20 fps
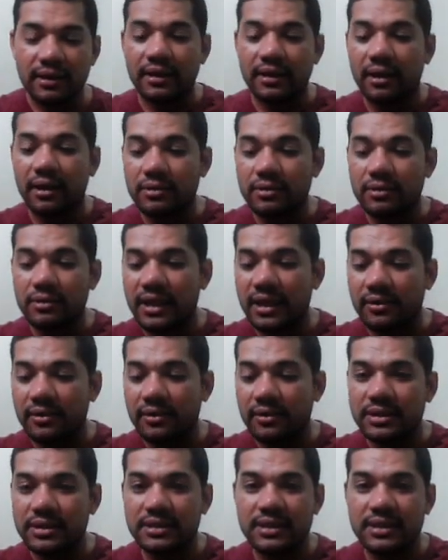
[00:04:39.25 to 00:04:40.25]
que é o
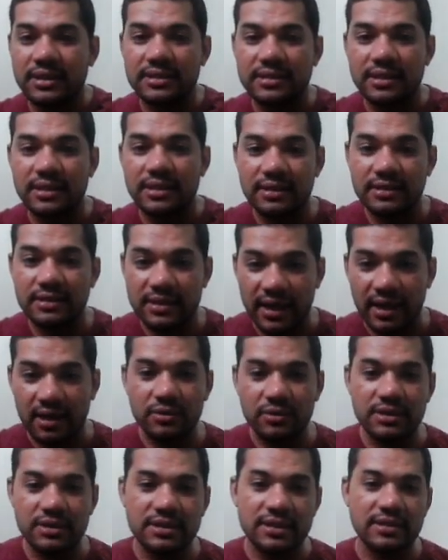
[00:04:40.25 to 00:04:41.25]
0116,
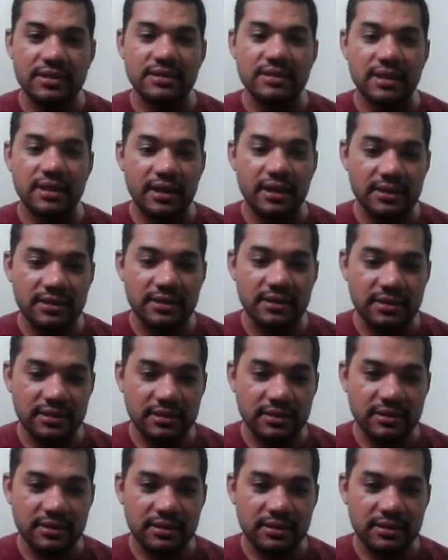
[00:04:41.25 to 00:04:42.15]
0117